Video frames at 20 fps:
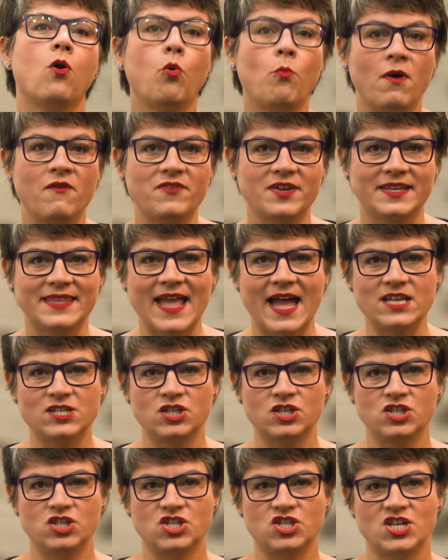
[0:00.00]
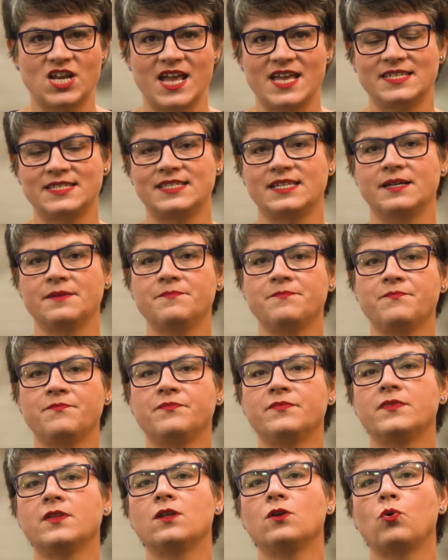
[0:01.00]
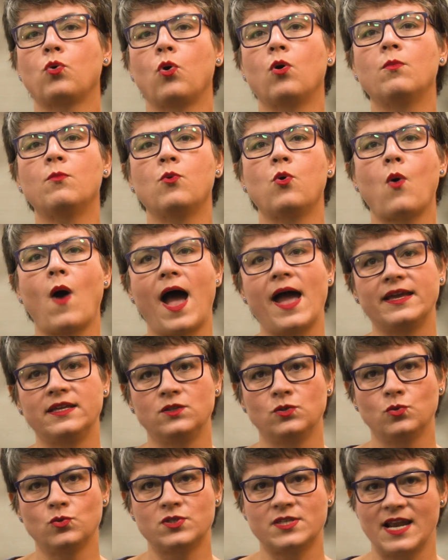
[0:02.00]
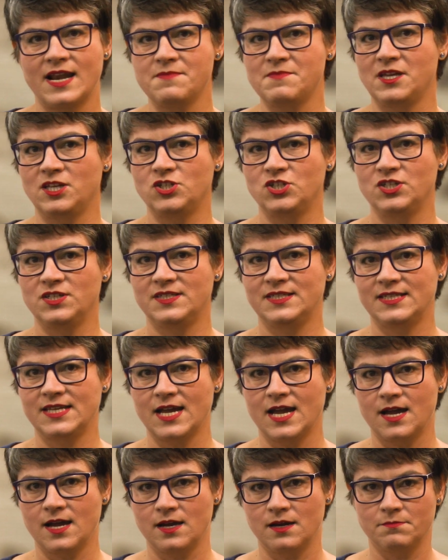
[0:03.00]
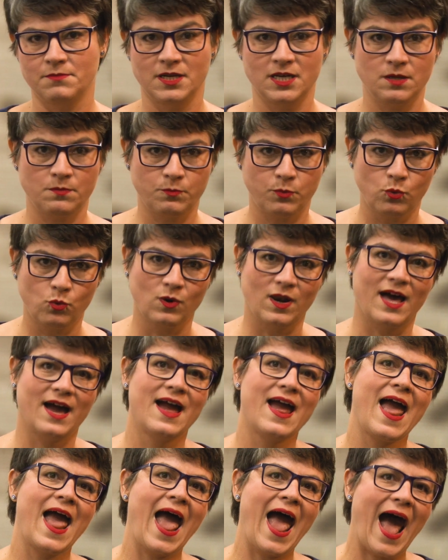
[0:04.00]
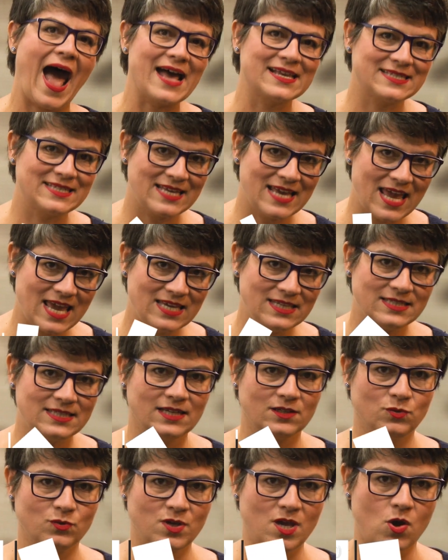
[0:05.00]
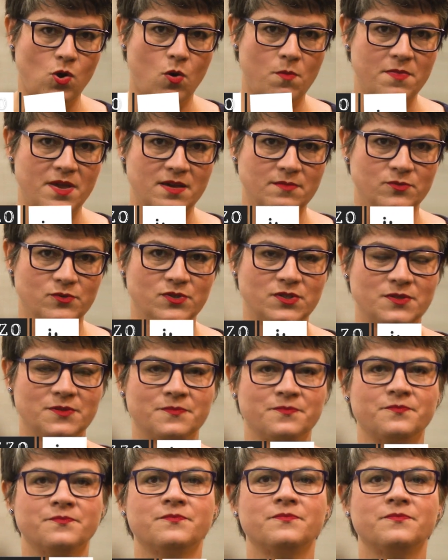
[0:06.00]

Uma Verdade Indigesta: Como a Indústria Alimentícia Manipula a Ciência do que Comemos,